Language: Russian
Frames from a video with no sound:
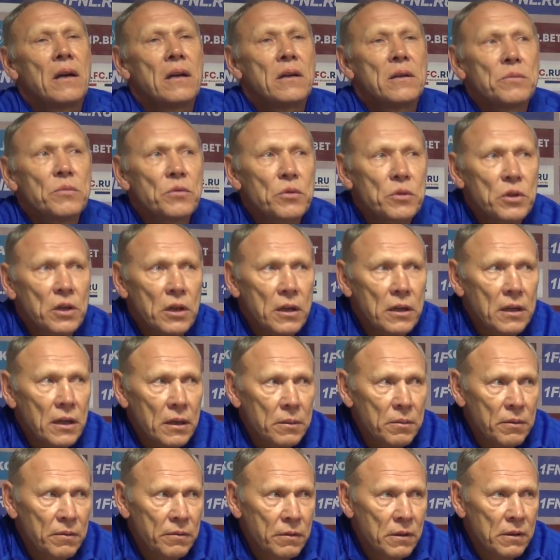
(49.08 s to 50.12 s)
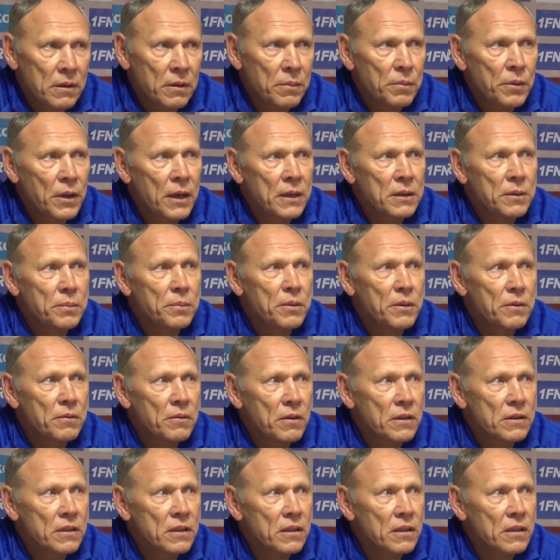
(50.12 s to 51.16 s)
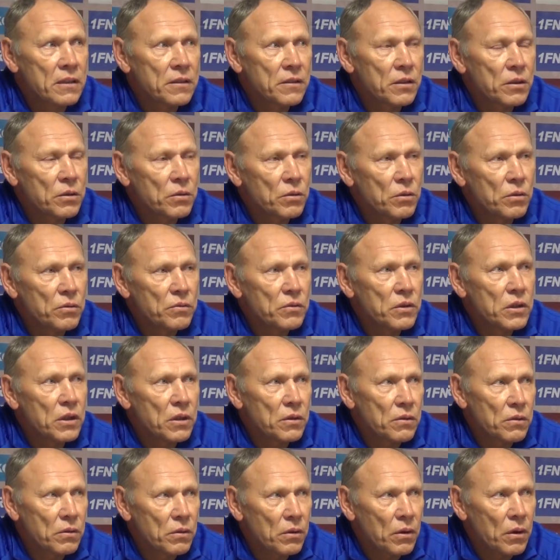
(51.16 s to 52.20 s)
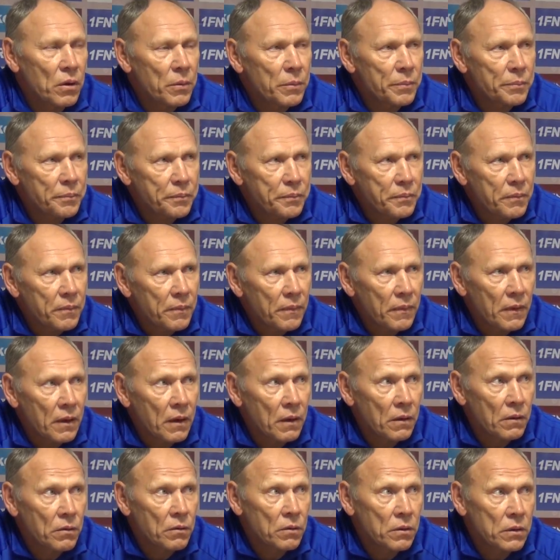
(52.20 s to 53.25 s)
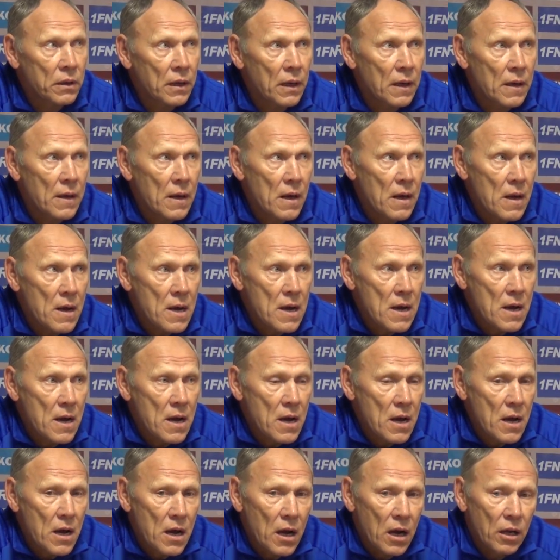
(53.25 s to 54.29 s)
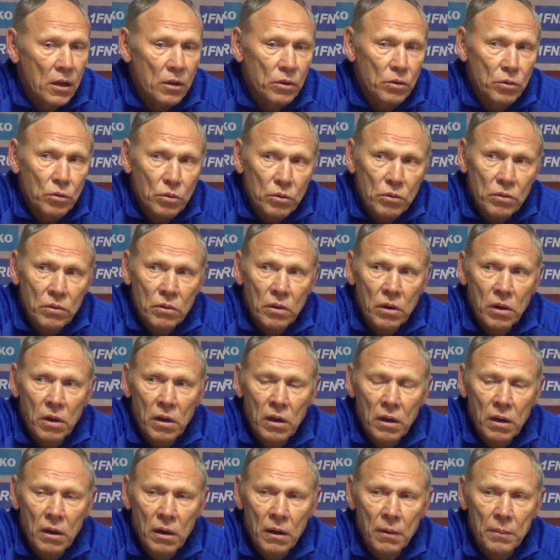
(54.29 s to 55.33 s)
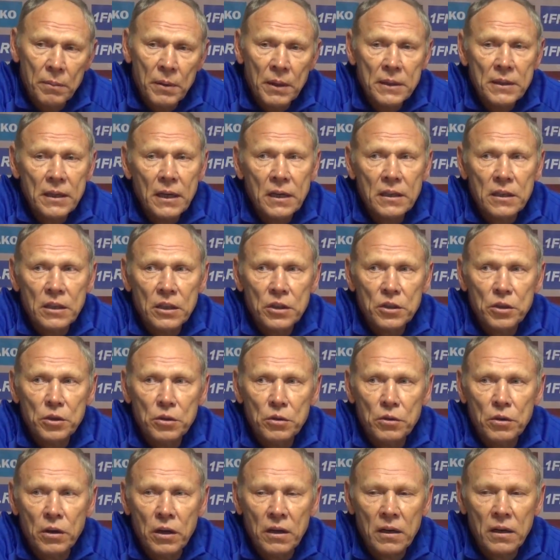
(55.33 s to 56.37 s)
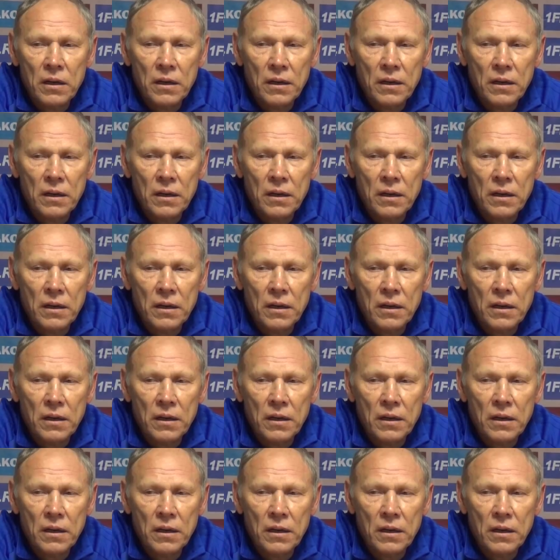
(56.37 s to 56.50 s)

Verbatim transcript: немножко как бы в этом плане превратилась в такую нервную. Вот. Ну, понятно, что,